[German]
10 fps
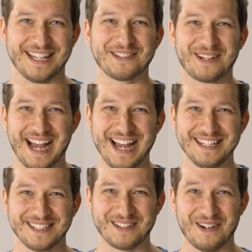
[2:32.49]
Also
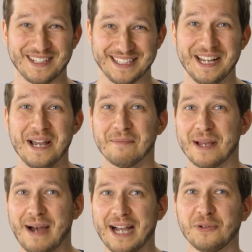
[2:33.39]
keine Sorge.
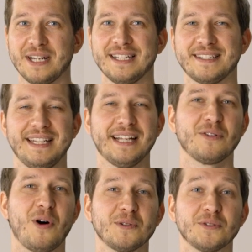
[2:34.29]
Beim Akku deines
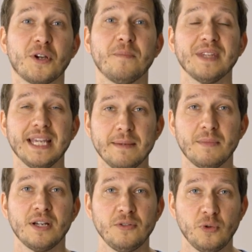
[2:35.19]
Elektroautos kommt
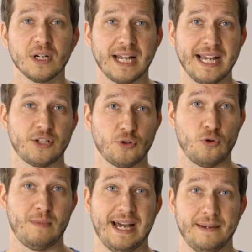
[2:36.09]
immer nur
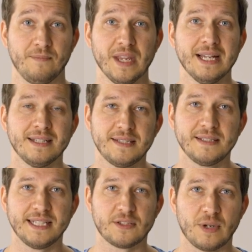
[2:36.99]
Gleichstrom an.
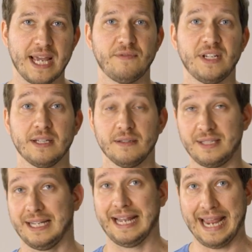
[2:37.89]
Diesen lädst du entweder
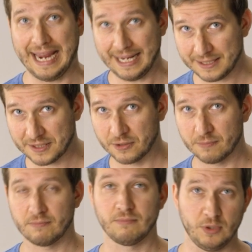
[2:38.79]
direkt
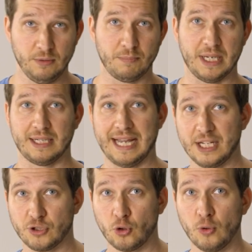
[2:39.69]
Ne, per
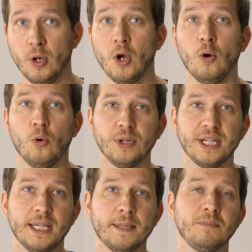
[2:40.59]
Gleichstrom
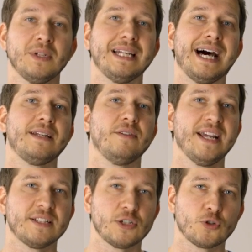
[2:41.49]
oder eben geladener
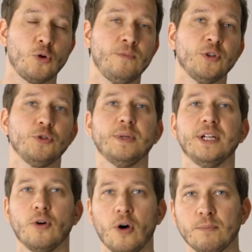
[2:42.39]
Wechselstrom wird über
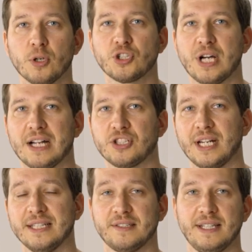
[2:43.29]
den Onboard-Charger
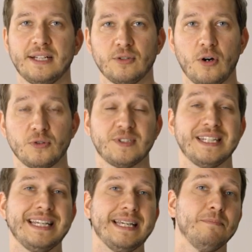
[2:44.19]
deines Elektroautos
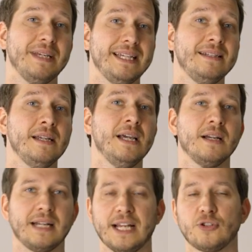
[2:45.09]
dann eben in
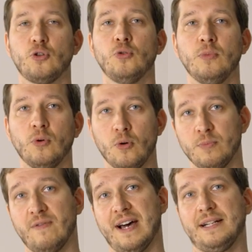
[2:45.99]
Gleichstrom
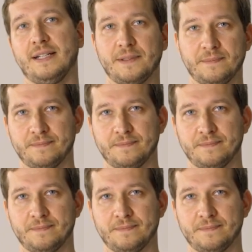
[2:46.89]
umgewandelt.